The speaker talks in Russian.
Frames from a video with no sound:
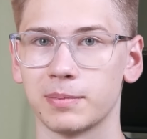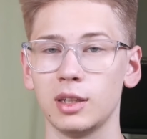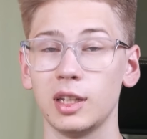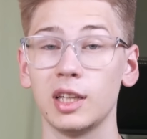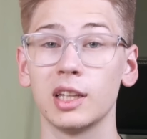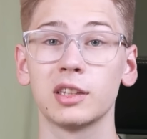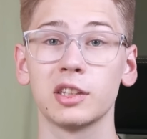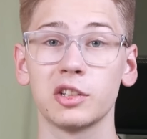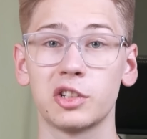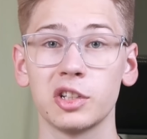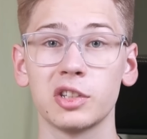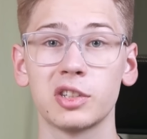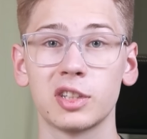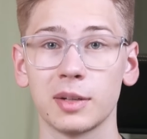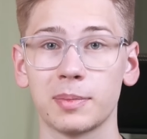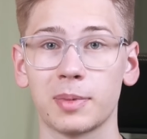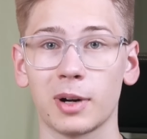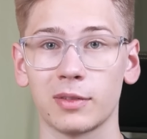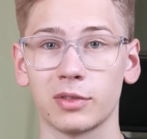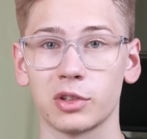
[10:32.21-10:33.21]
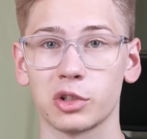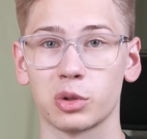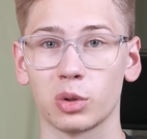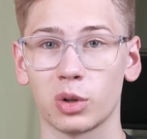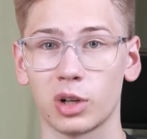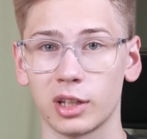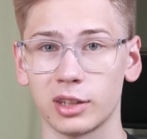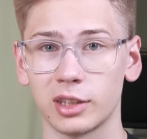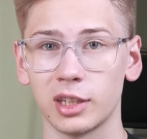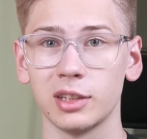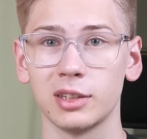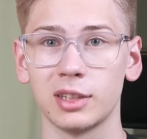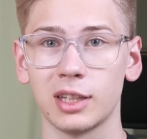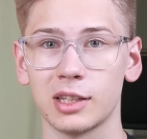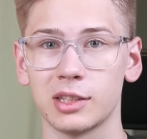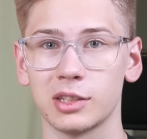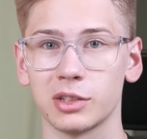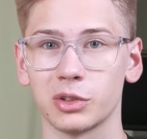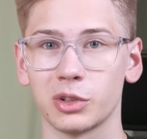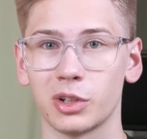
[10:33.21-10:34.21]
И это чистая правда, что контент
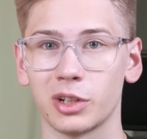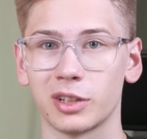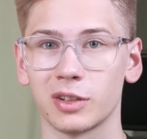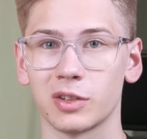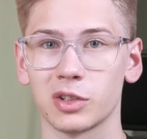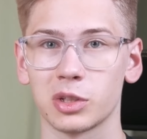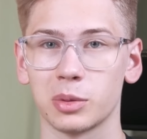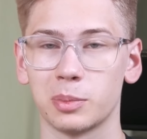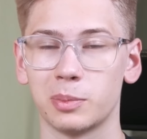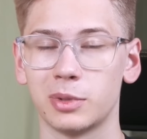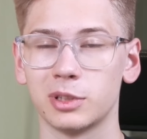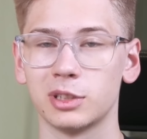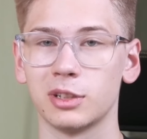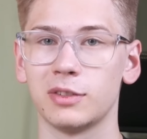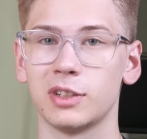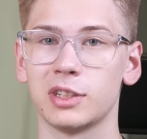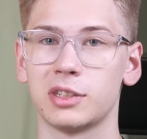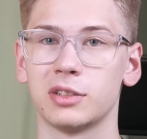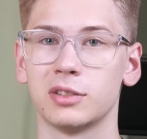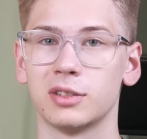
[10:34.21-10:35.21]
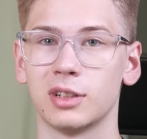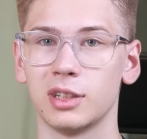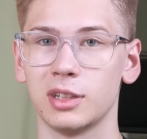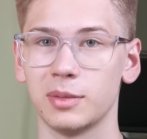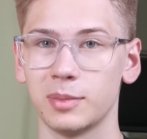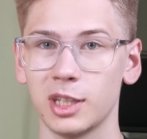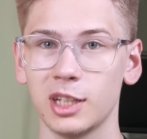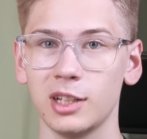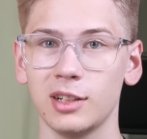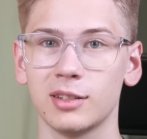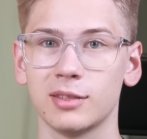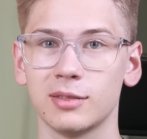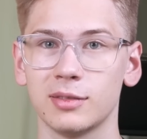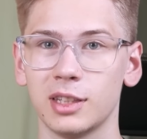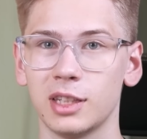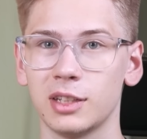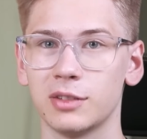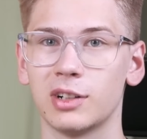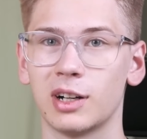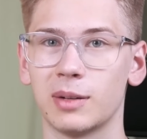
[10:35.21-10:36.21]
я делаю для того, чтобы было весело и мне,
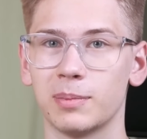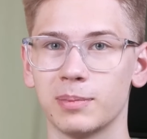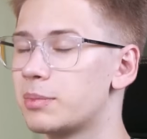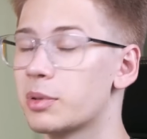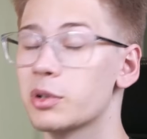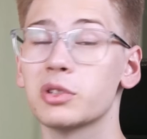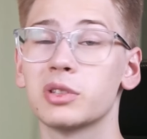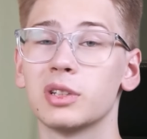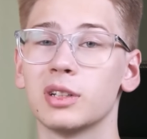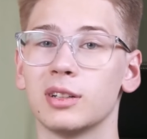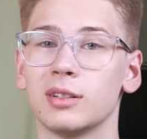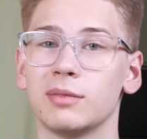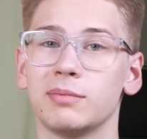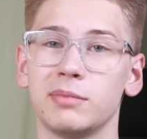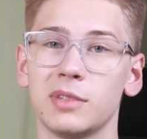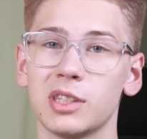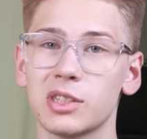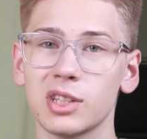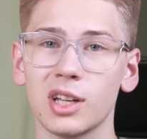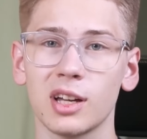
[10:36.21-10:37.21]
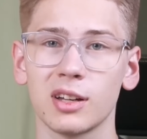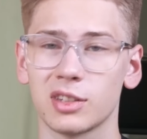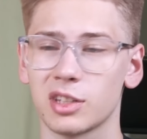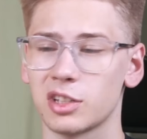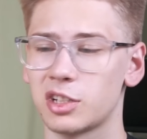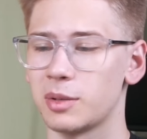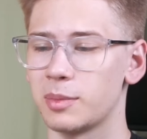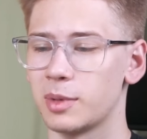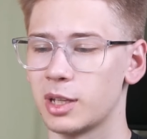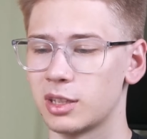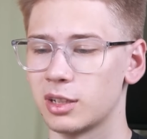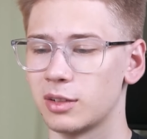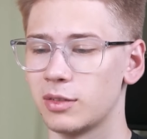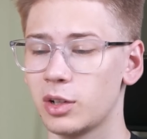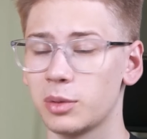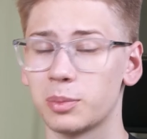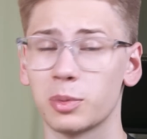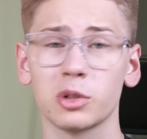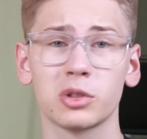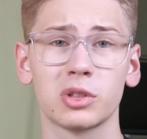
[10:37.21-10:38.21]
и вам. Просто не знаю, зачем я это
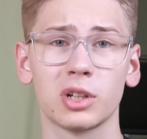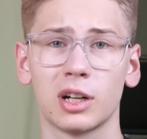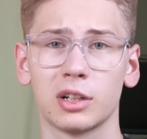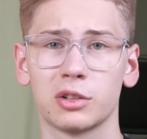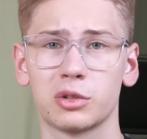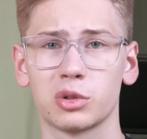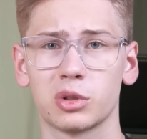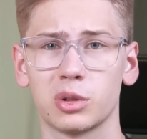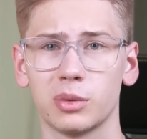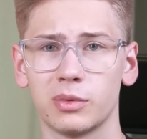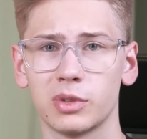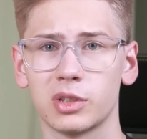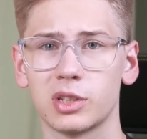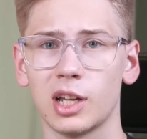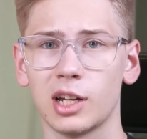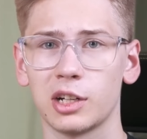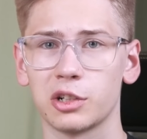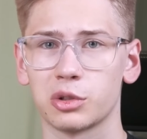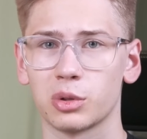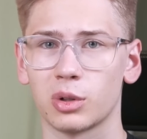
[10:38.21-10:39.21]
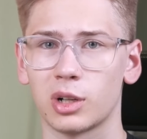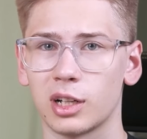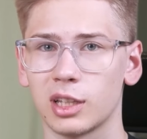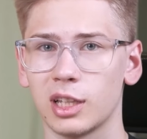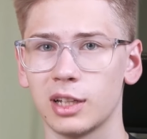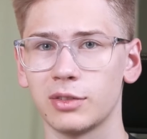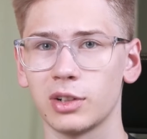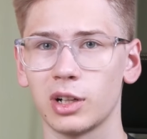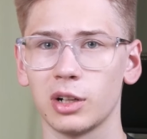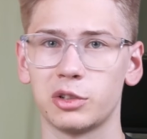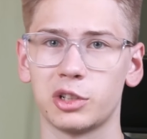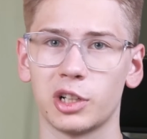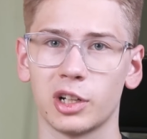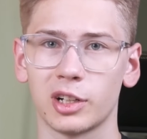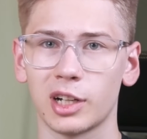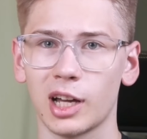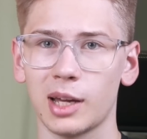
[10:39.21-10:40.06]
говорю, просто хочу, чтобы вы знали, что когда я выключаю